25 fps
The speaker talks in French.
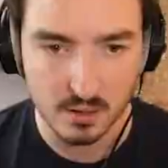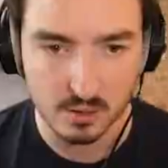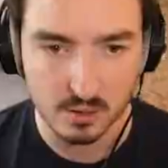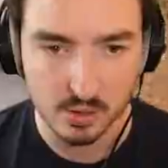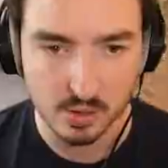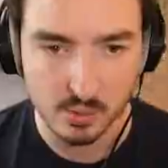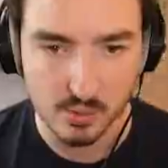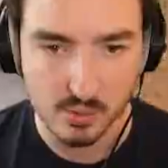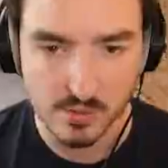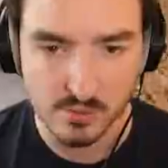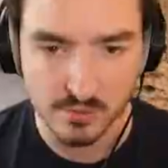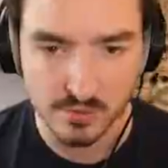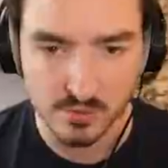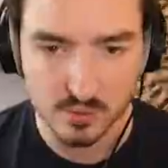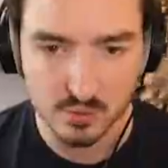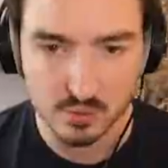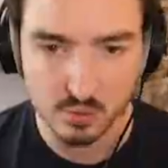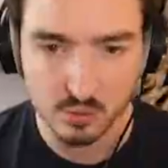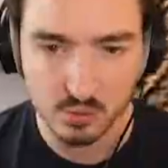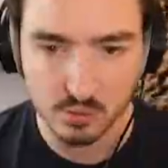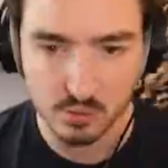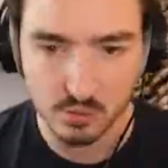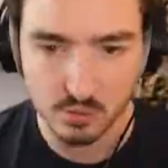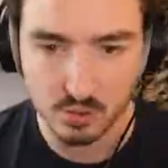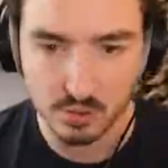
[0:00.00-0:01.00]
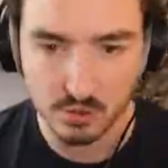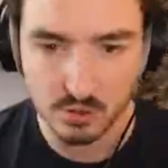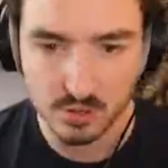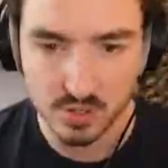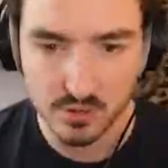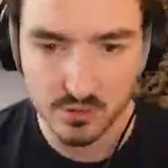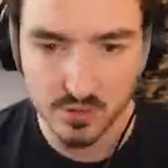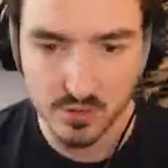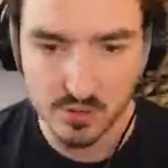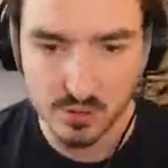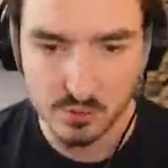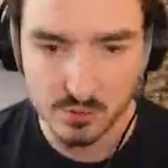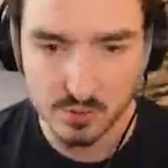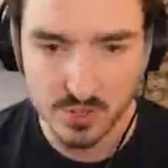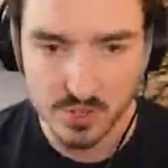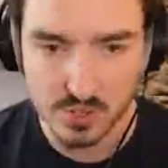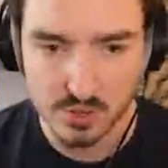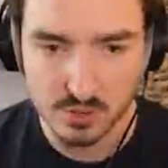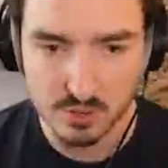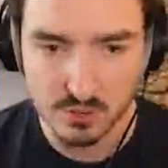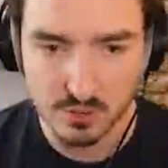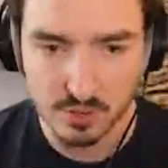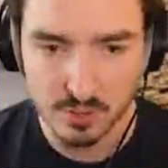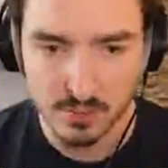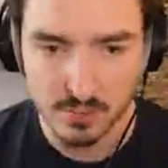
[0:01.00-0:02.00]
en tout cas, moi, ça me fait toujours autant kiffer ce petit
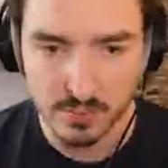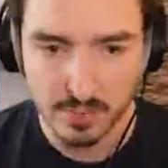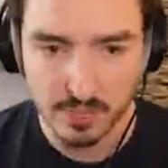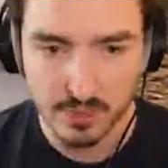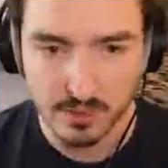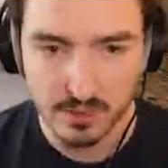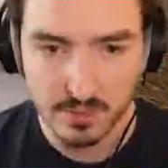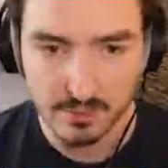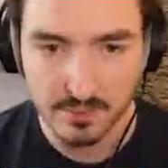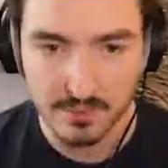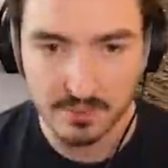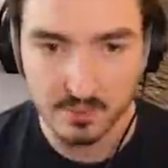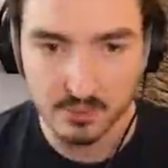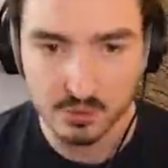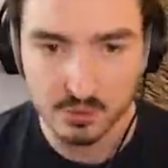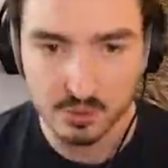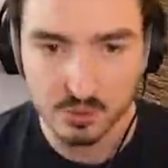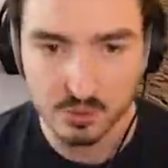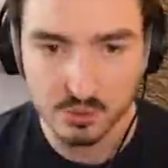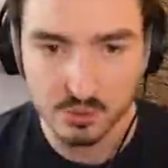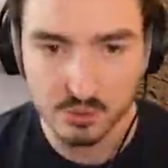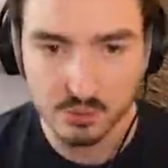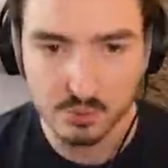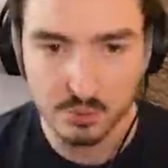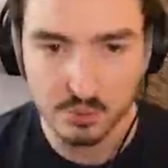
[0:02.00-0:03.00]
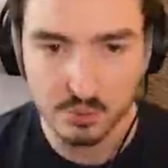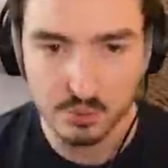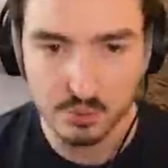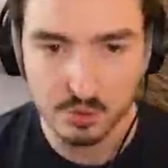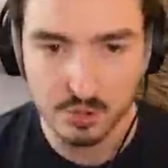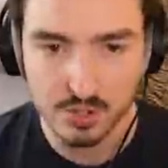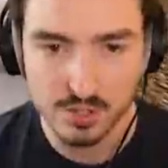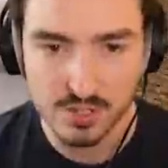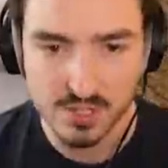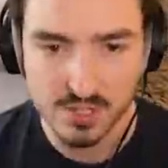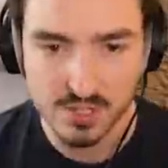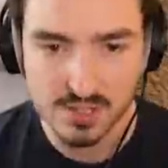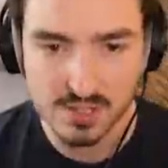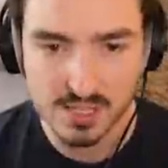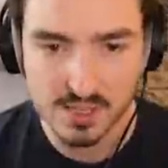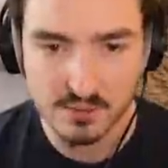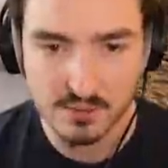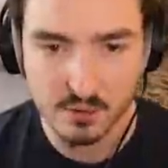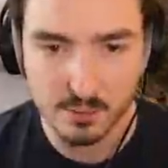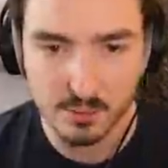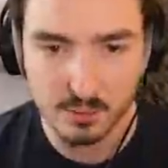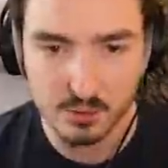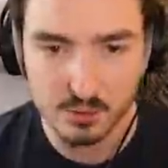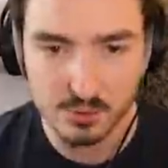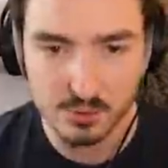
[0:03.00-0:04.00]
jeu. Hein. Pas mal de jeux de motocross qui se
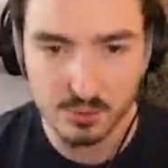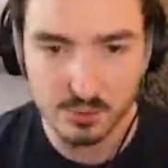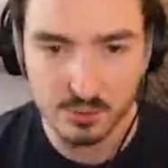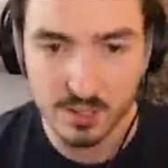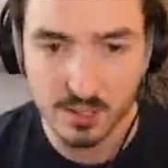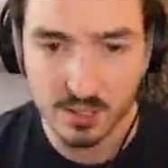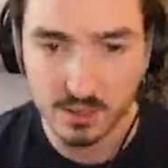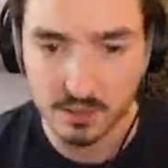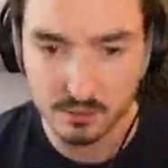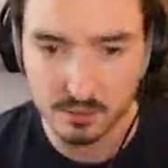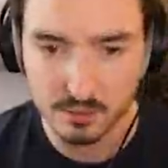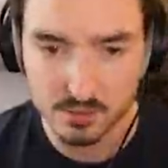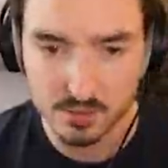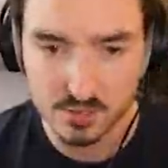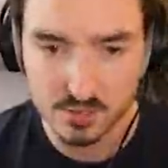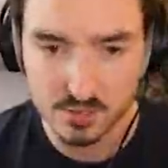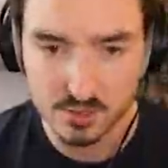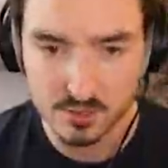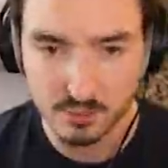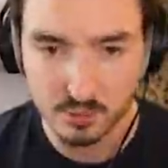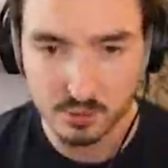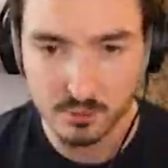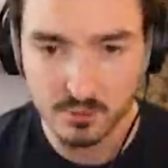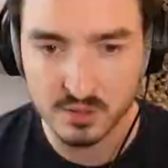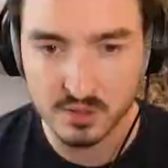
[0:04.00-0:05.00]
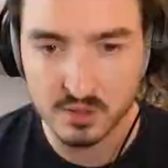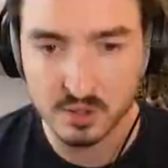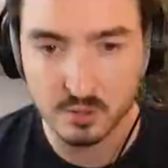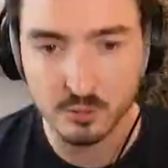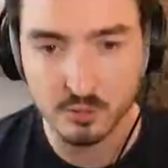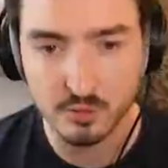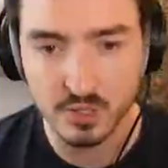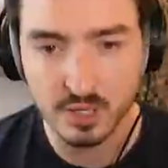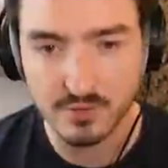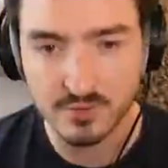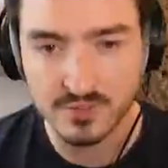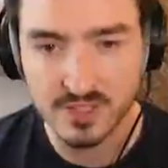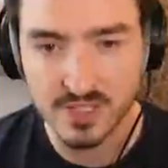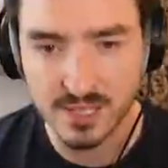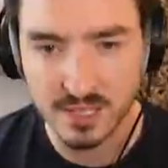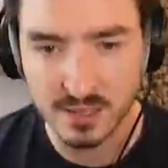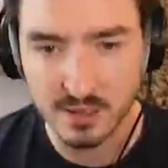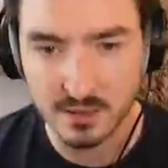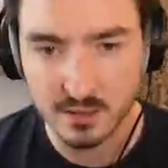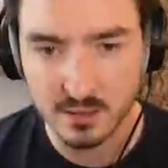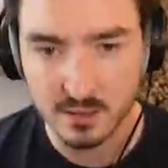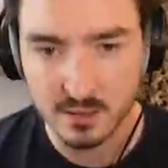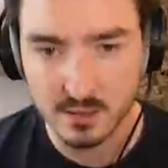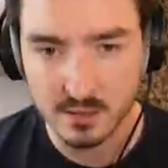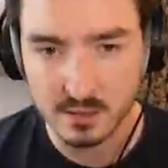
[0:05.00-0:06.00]
développent en ce moment là, donc c'est prometteur pour l'avenir
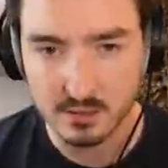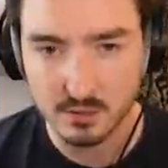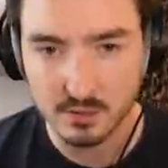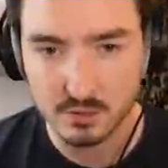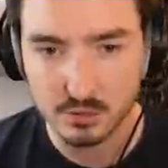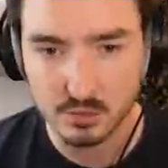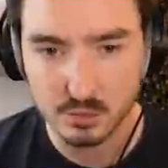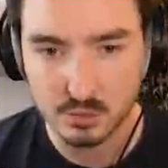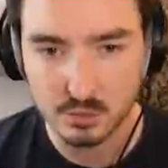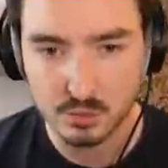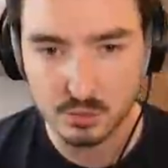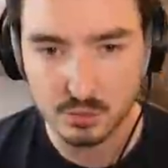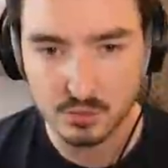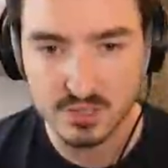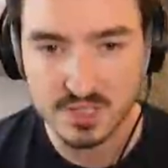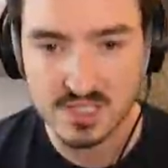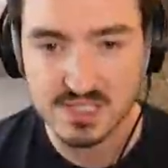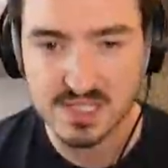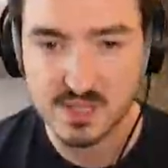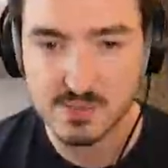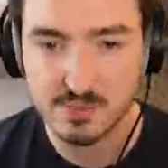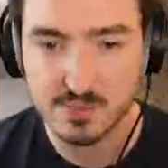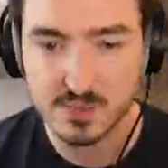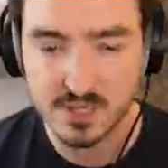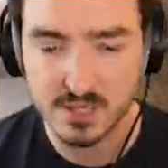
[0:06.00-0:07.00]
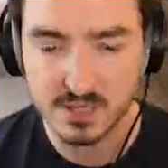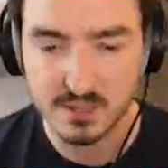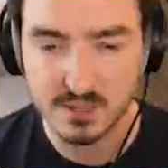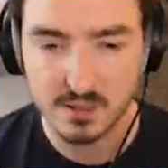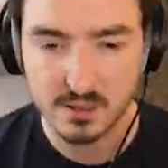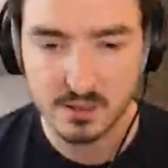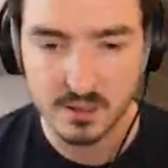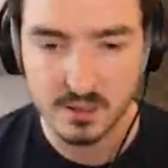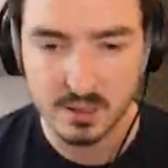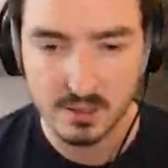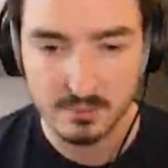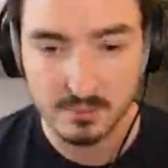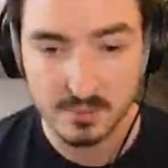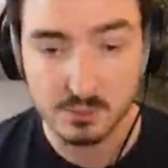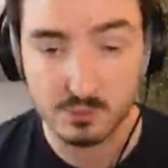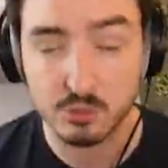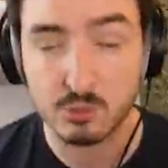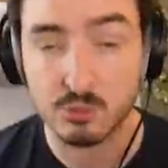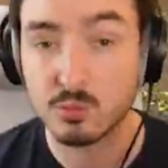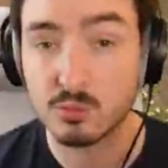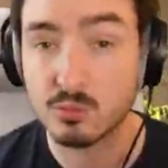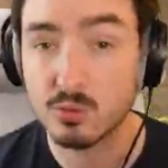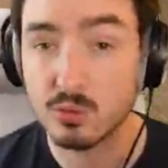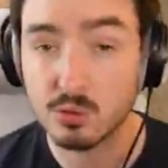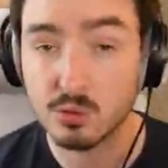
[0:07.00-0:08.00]
de notre discipline. Et pour
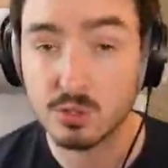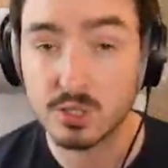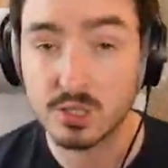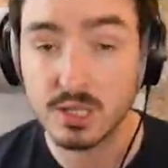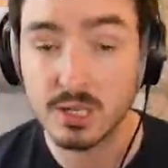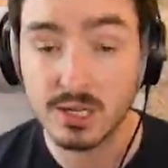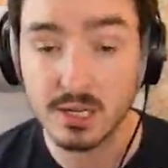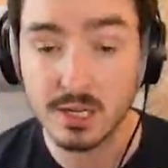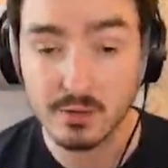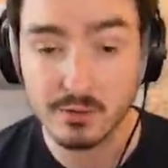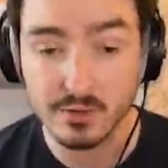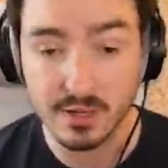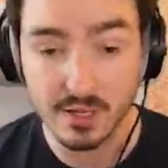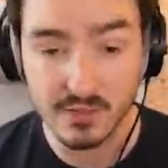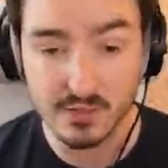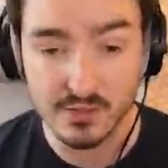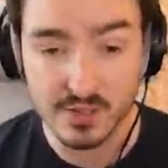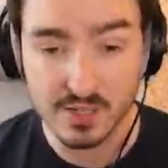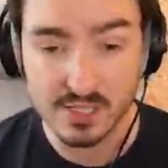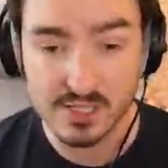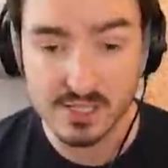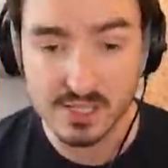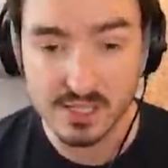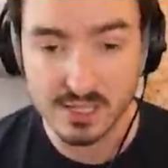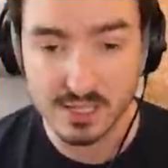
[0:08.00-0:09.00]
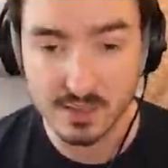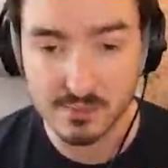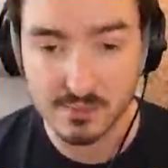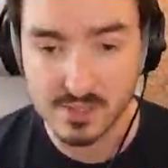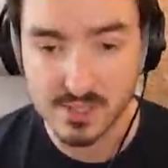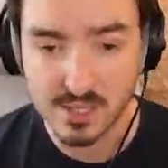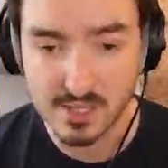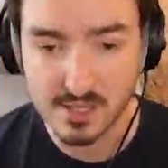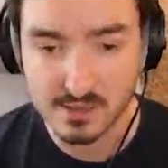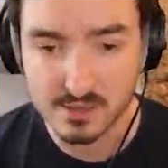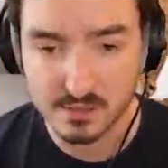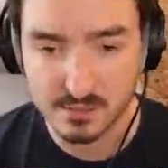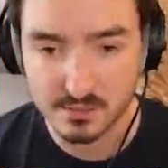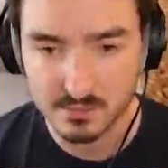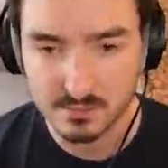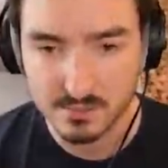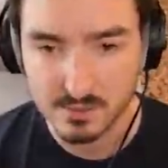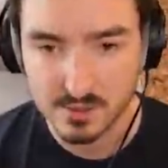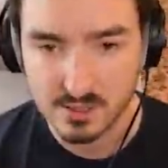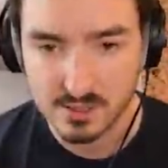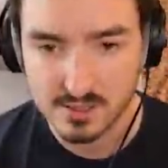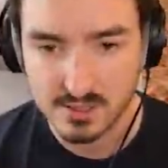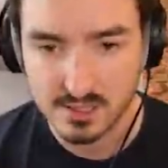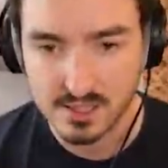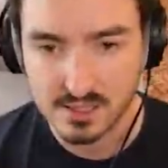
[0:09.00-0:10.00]
le moment, aucun arrive à rivaliser avec MXS. Hein.
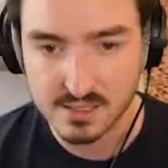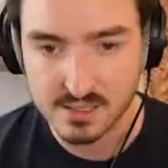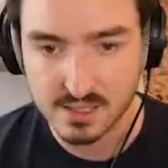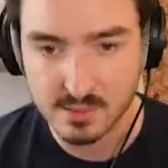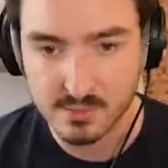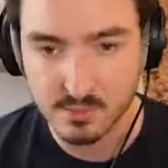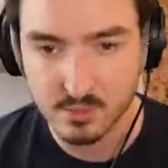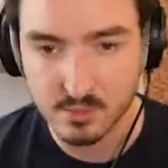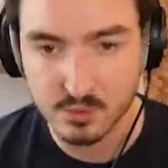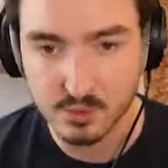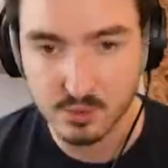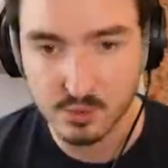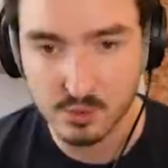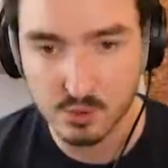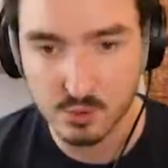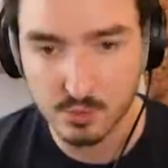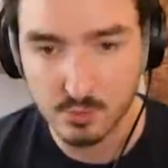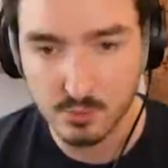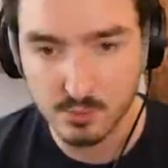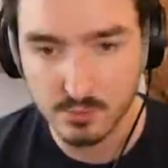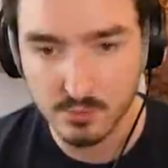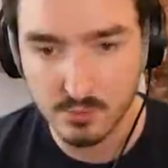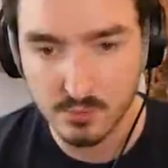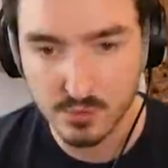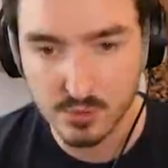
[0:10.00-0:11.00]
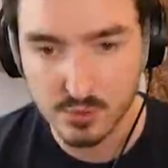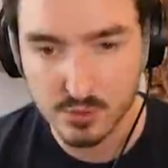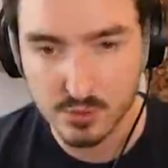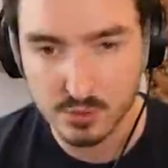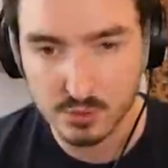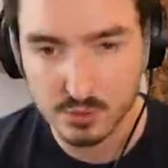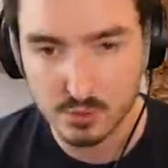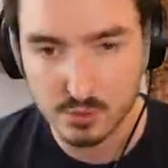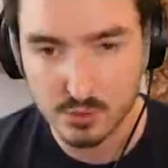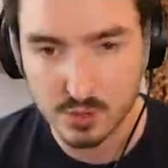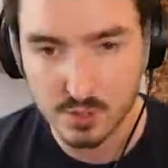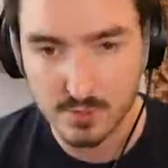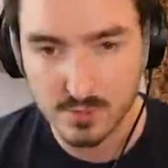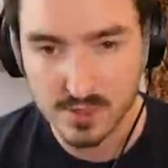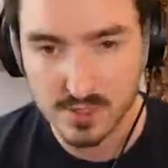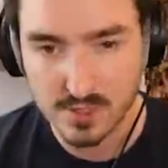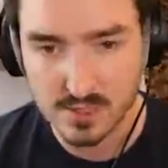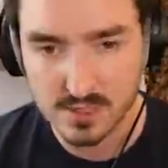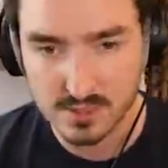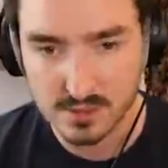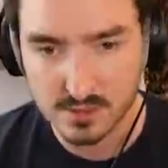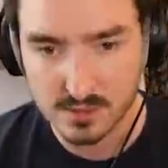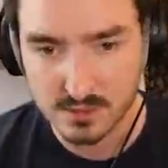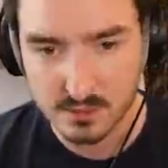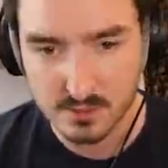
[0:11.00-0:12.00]
Ça reste quand même le jeu de
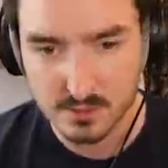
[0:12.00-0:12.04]
MX